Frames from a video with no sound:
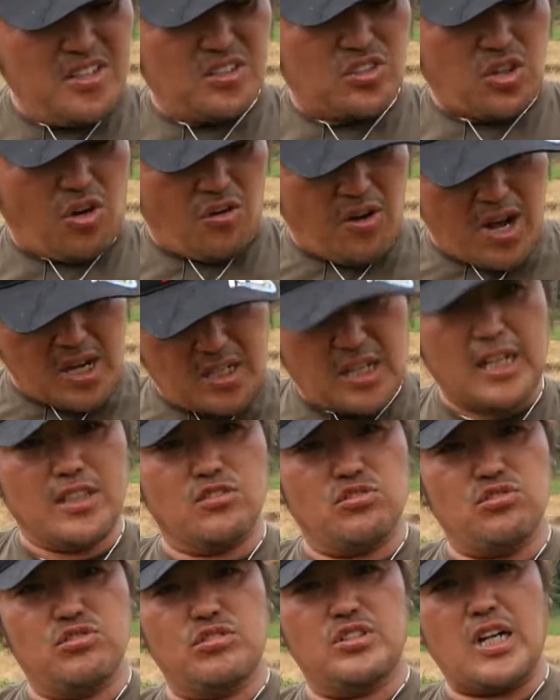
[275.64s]

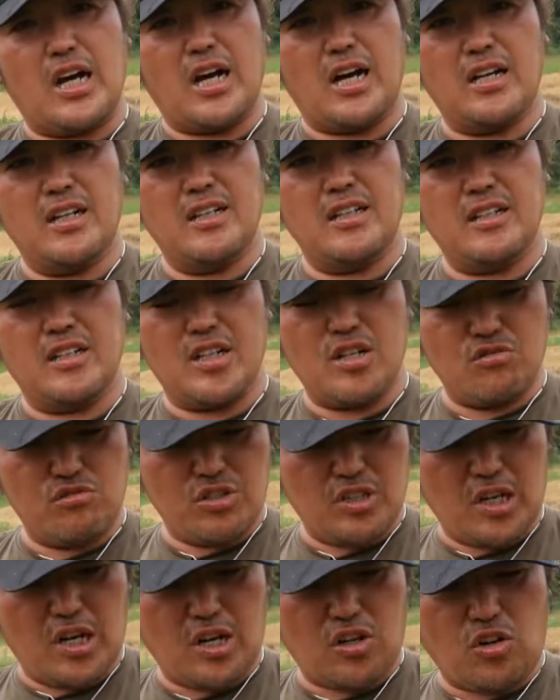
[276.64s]
정확한 준자, 예,
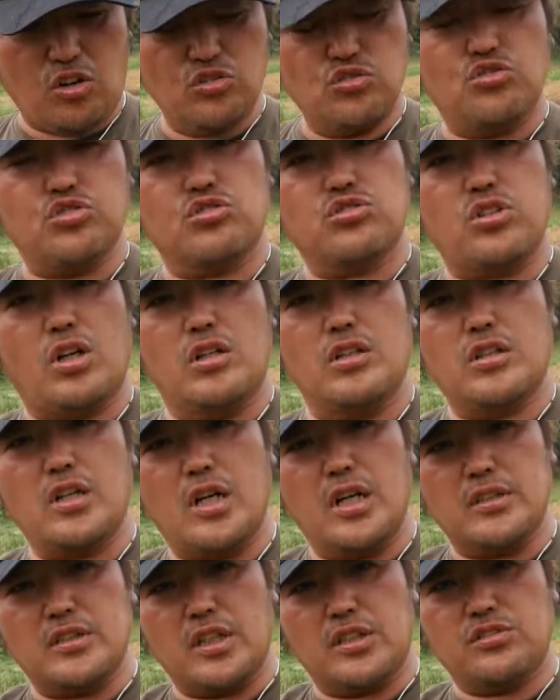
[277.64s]
우리가 건축
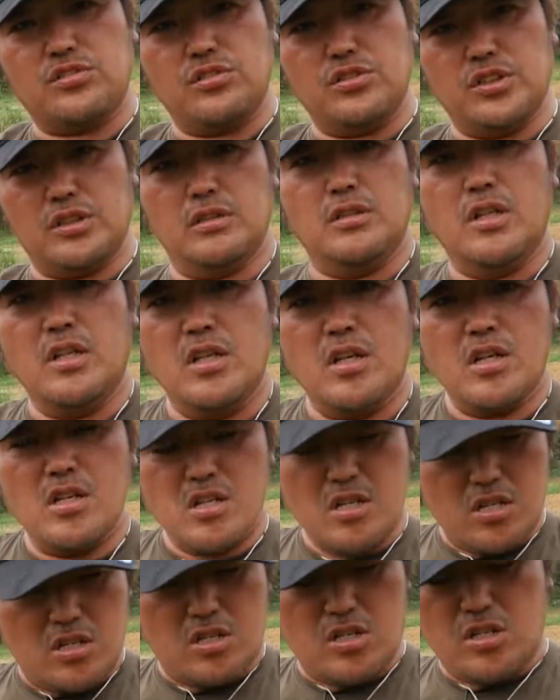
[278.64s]
설계할 때 쓰는
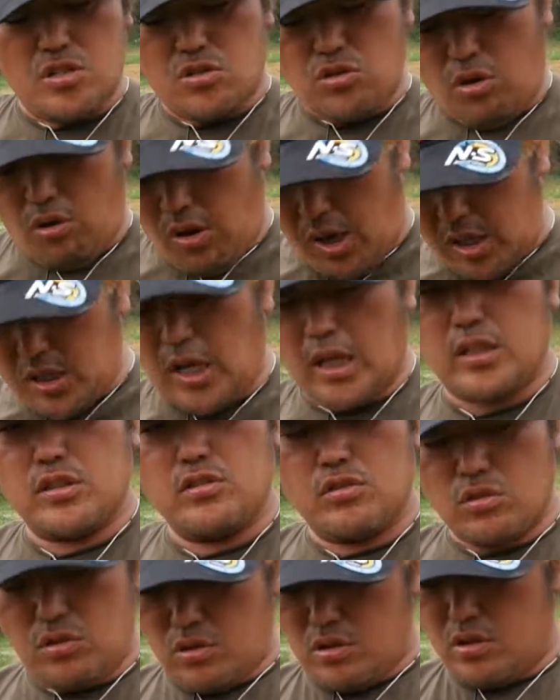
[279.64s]
이
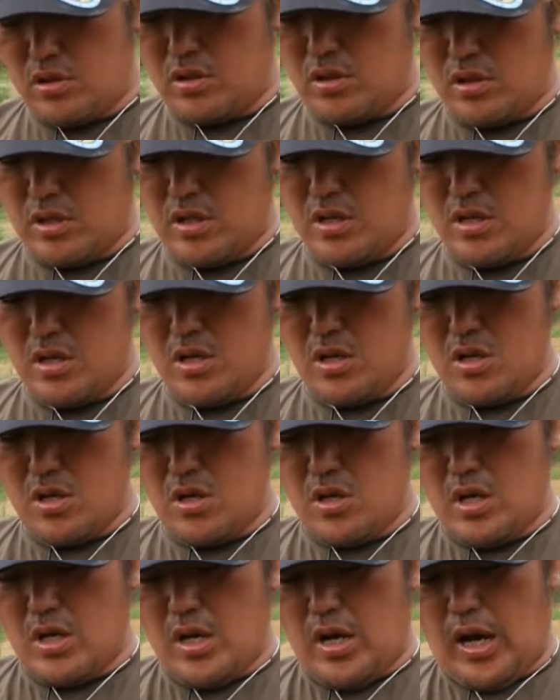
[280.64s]
정확한 이
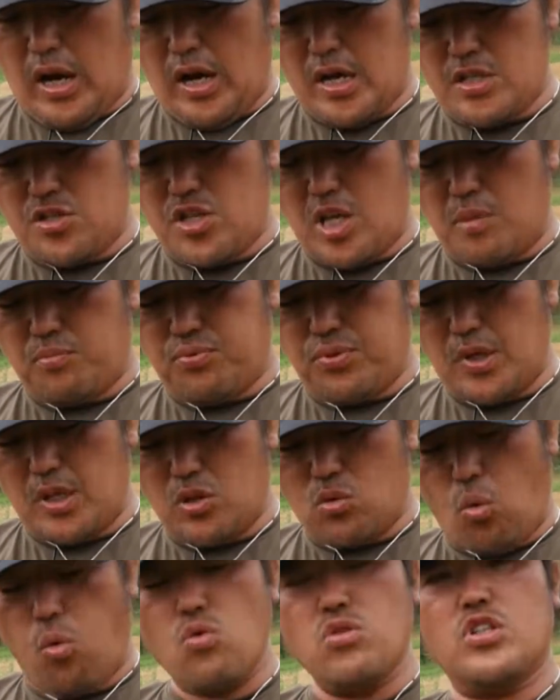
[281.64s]

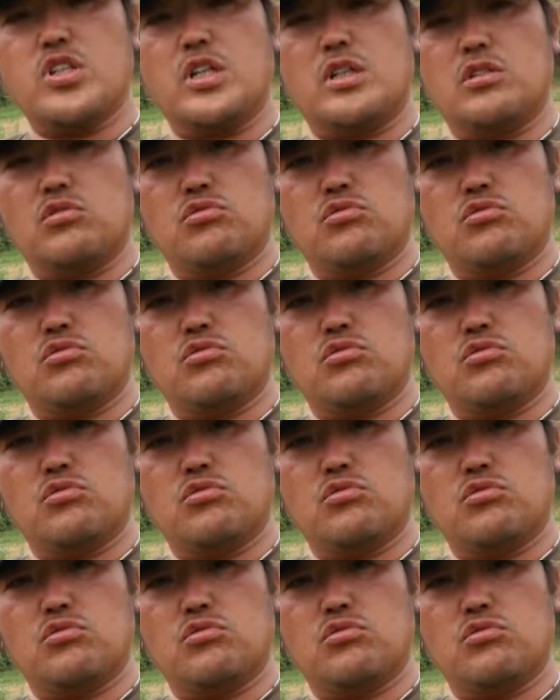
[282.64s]
IGF의 공식